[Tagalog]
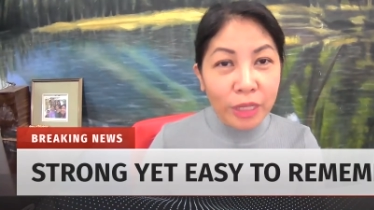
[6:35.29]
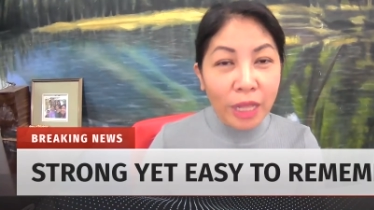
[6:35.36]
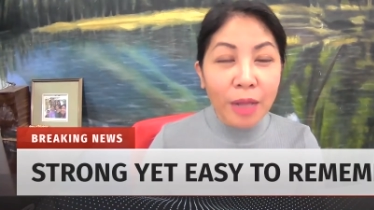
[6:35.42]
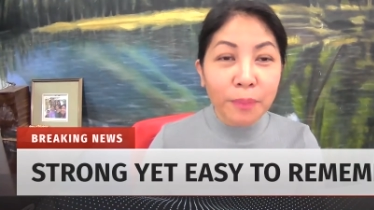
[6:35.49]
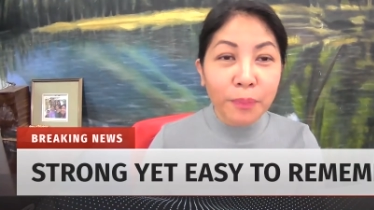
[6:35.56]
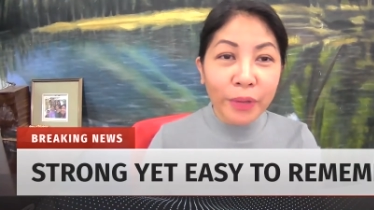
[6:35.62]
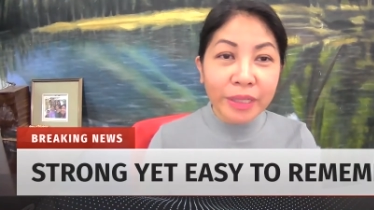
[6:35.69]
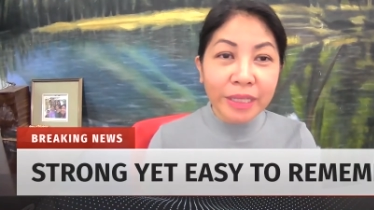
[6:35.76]

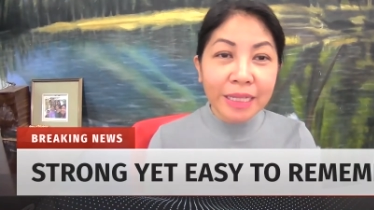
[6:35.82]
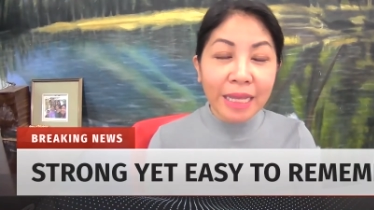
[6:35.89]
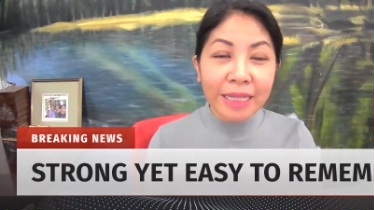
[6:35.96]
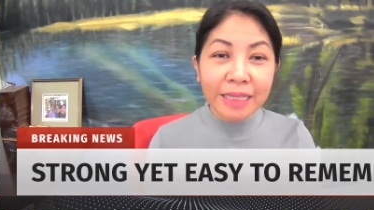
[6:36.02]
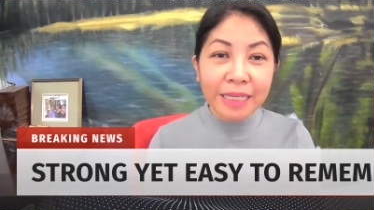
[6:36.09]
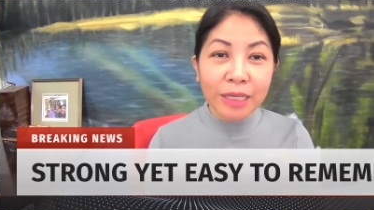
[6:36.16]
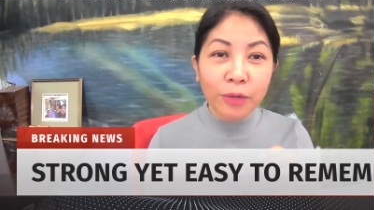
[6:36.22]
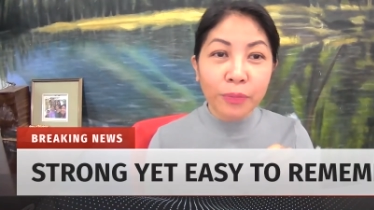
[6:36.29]
Ang pwede
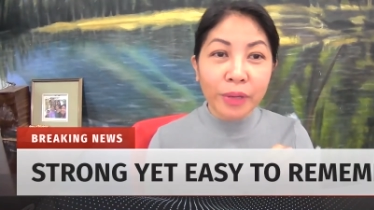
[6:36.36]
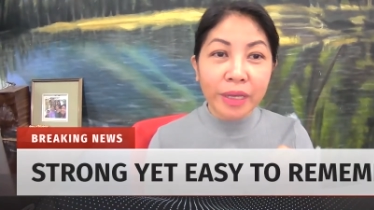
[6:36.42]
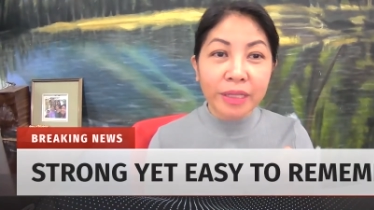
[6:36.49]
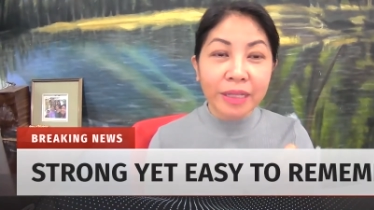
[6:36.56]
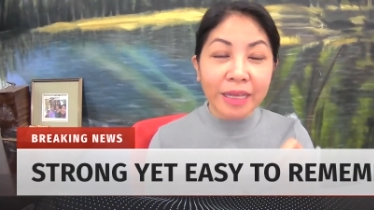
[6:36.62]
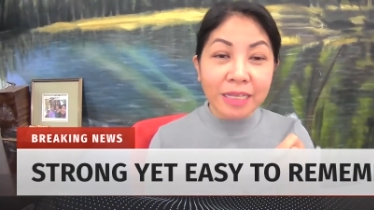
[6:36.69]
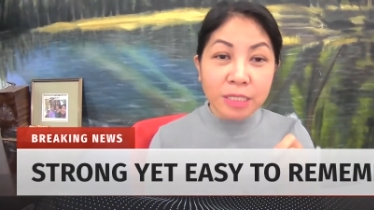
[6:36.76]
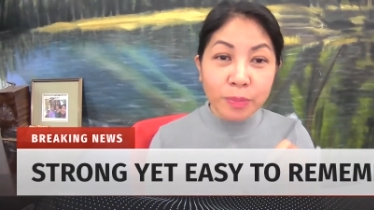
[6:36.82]
natin
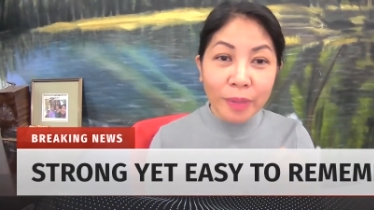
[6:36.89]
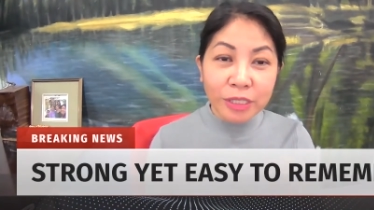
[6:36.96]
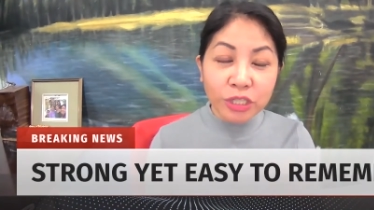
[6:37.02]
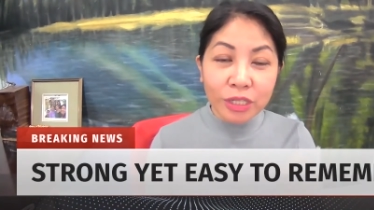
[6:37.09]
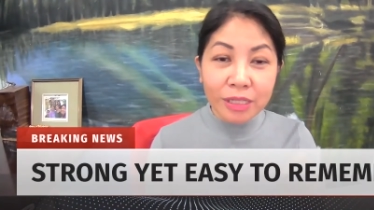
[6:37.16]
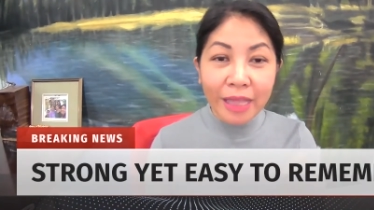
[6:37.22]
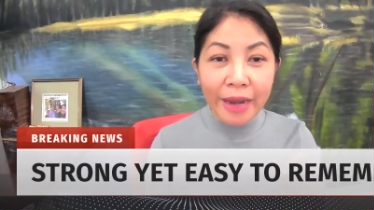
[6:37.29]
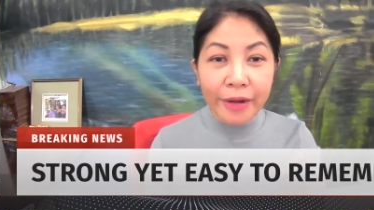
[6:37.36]
gawin ay
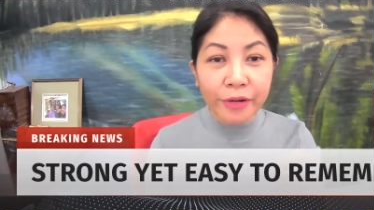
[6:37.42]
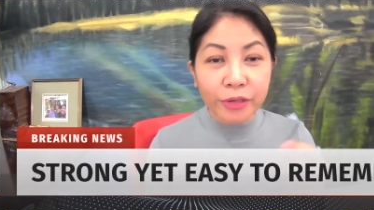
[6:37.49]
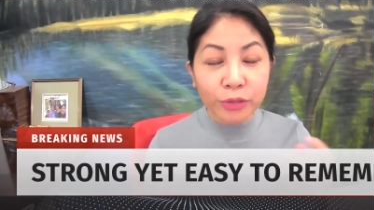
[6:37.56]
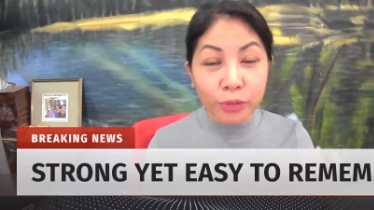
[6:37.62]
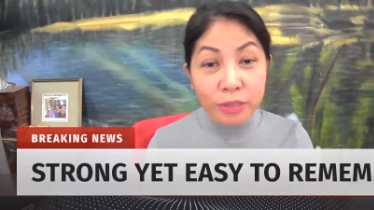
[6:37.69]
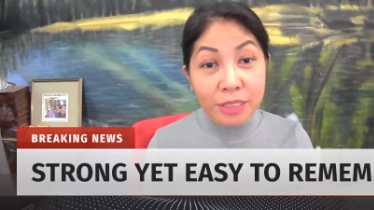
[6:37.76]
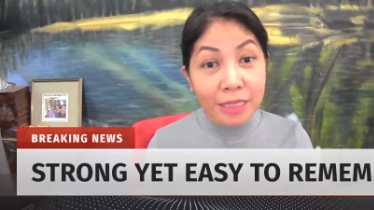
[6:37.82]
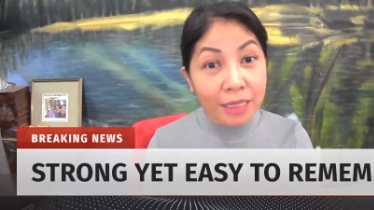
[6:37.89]
special
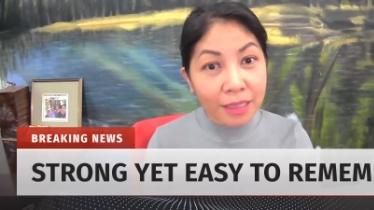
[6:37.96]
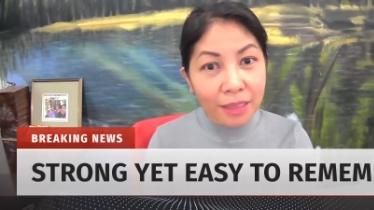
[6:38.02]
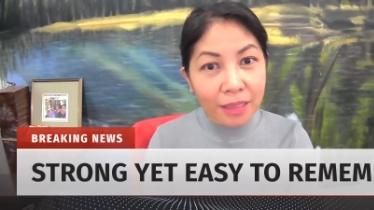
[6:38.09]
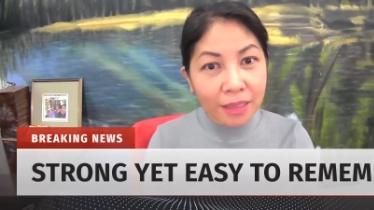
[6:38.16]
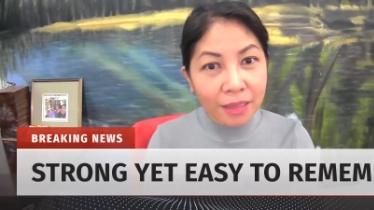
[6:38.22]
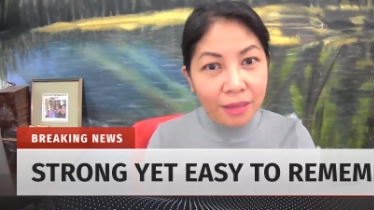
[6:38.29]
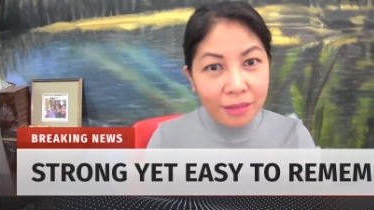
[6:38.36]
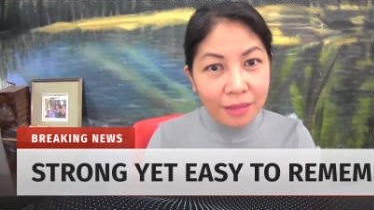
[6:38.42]
characters.
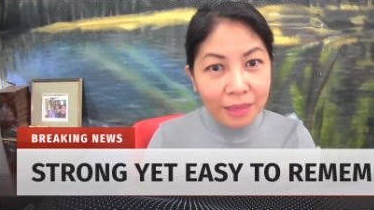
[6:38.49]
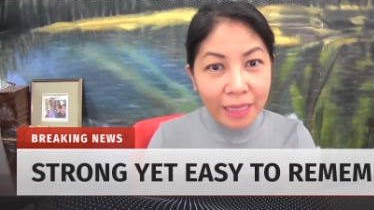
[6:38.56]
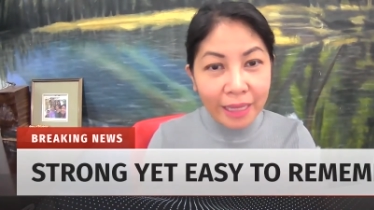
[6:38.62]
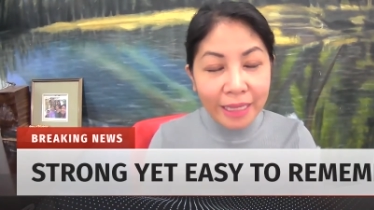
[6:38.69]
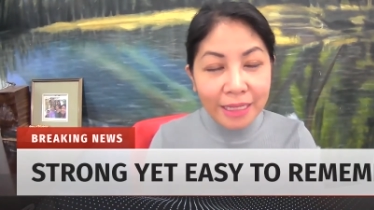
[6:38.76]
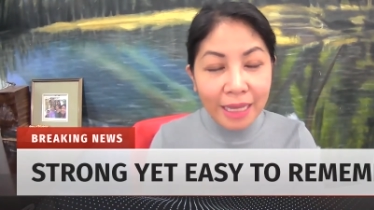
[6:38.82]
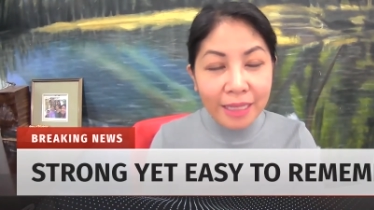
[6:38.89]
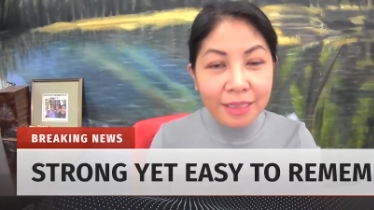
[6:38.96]

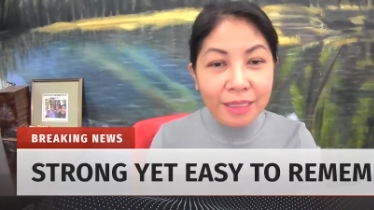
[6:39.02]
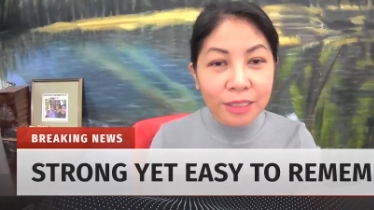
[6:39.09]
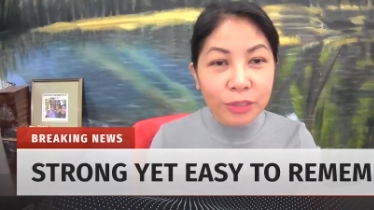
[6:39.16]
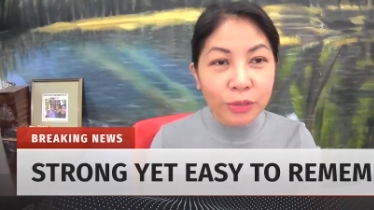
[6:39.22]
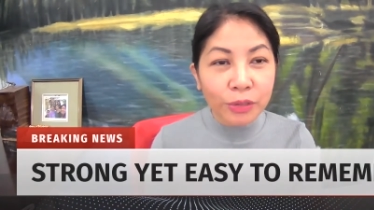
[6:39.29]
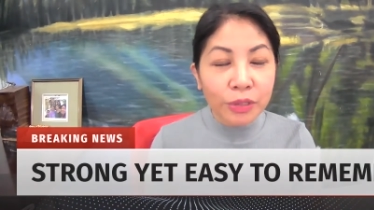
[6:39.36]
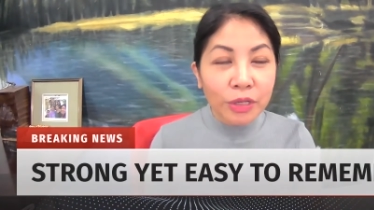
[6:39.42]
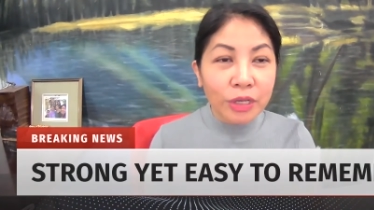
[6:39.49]
Ilagay natin,
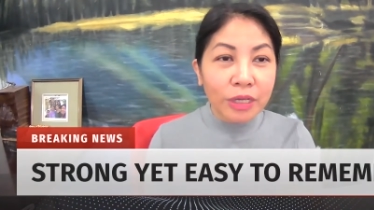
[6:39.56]
no?